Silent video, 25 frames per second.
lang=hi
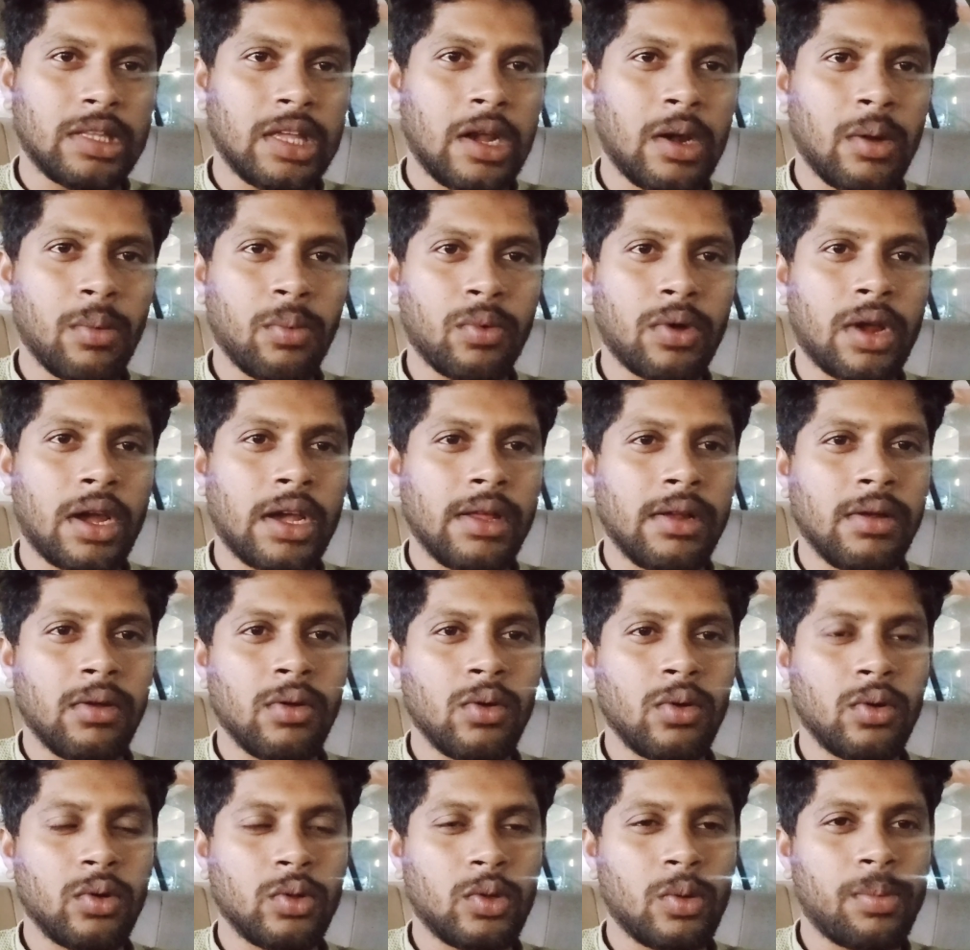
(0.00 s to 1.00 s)
बता रहा हूँ पुराने
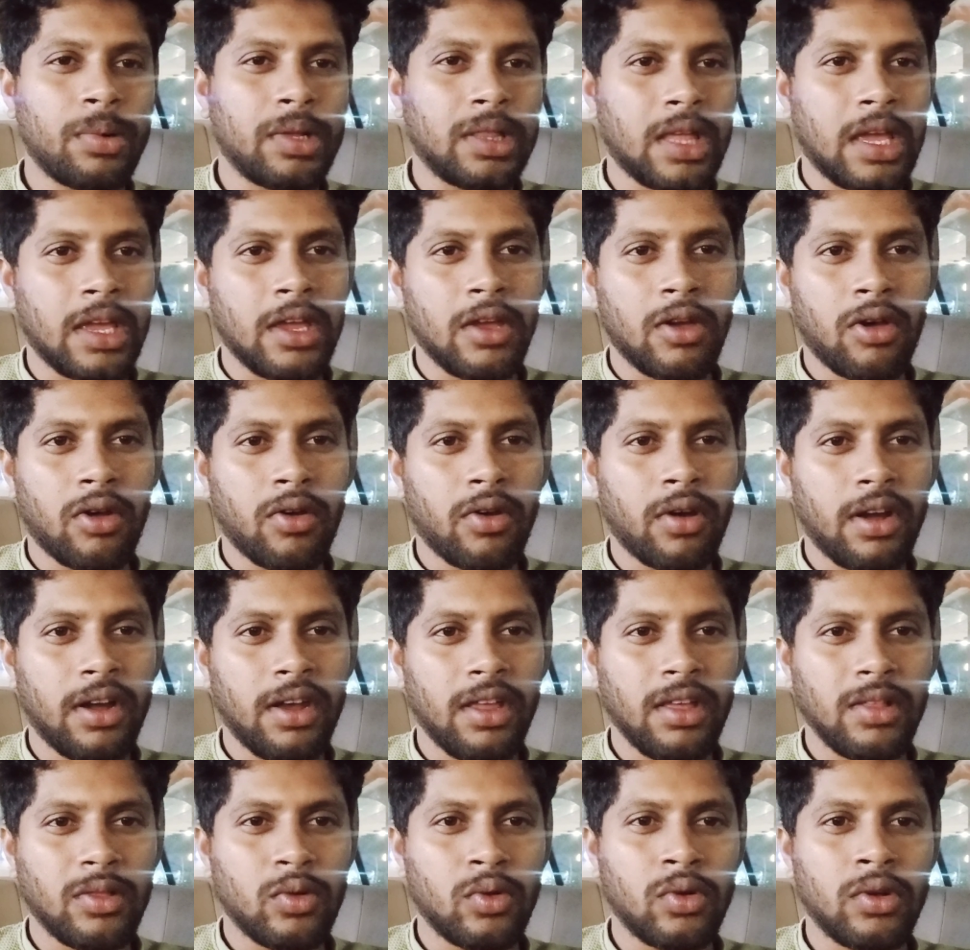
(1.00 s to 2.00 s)
लोगों को तो पता ही
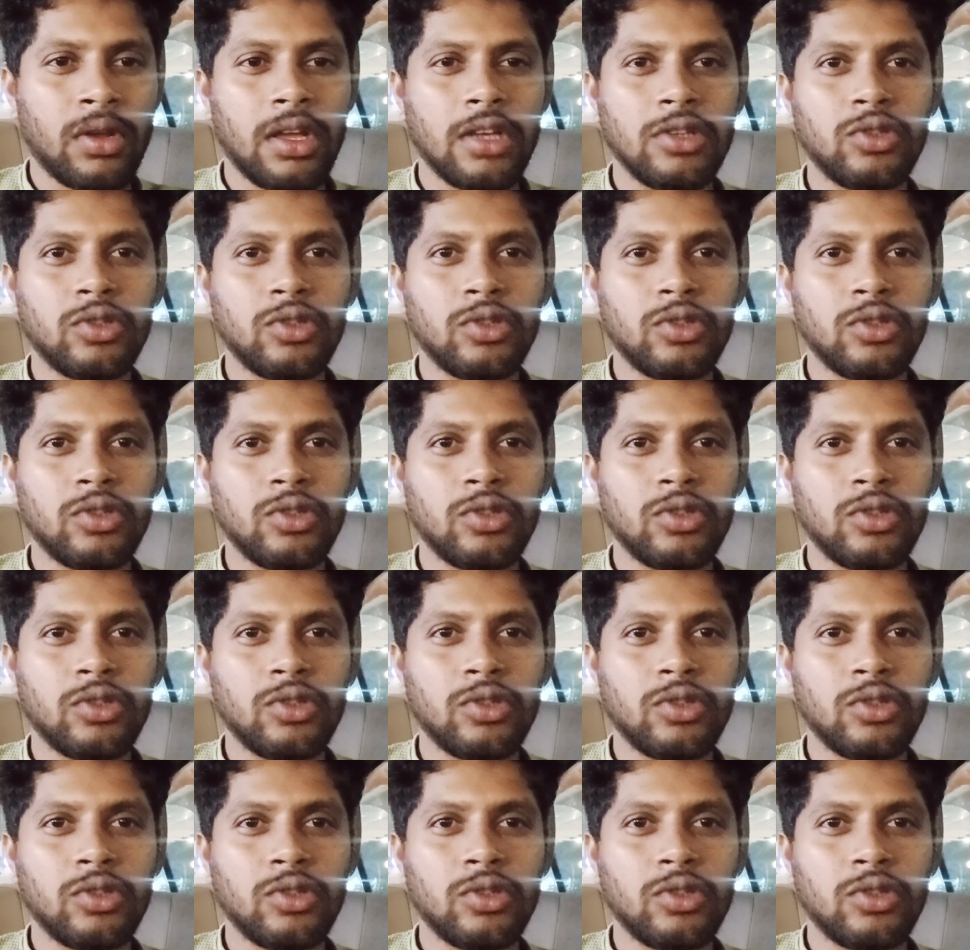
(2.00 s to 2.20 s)
ऑलरेडी तो